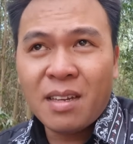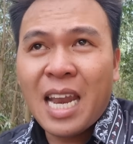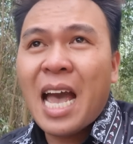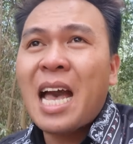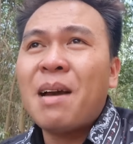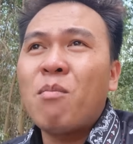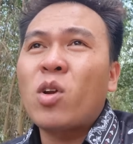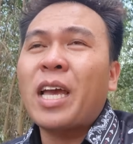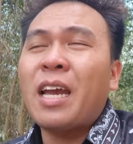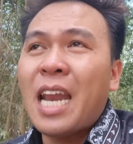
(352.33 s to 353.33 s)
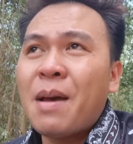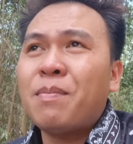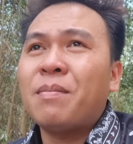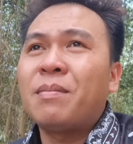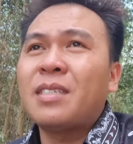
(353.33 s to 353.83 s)
là một cái cây láp
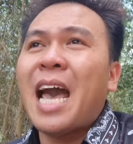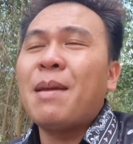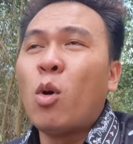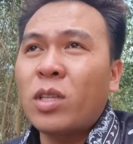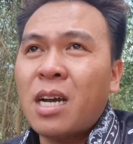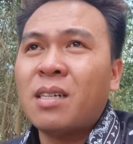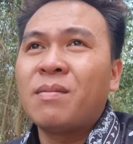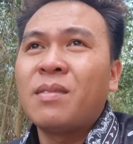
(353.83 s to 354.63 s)
dài bốn tấc